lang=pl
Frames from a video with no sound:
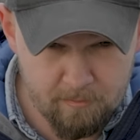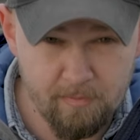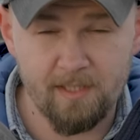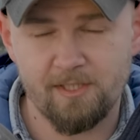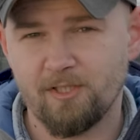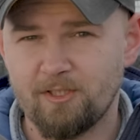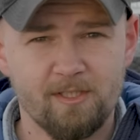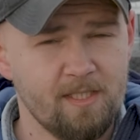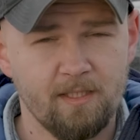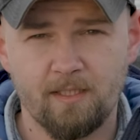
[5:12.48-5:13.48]
tym bardziej, że
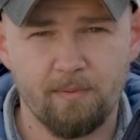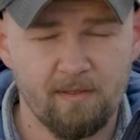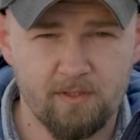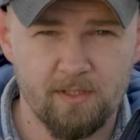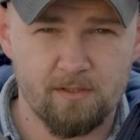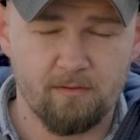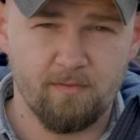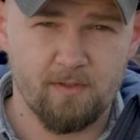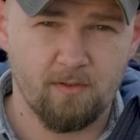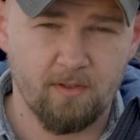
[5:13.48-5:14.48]
te ceny naprawdę nie są
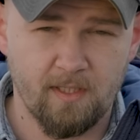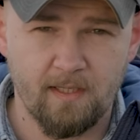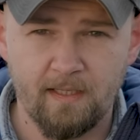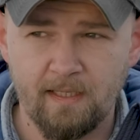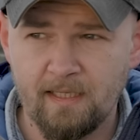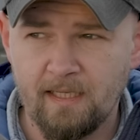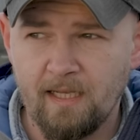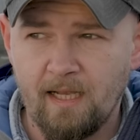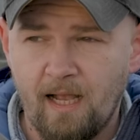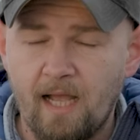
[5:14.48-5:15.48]
wysokie.
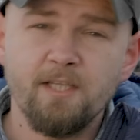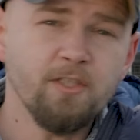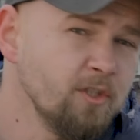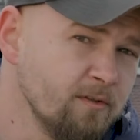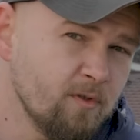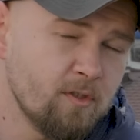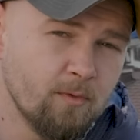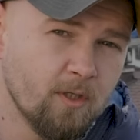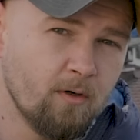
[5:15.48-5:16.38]
A jeśli nie widzimy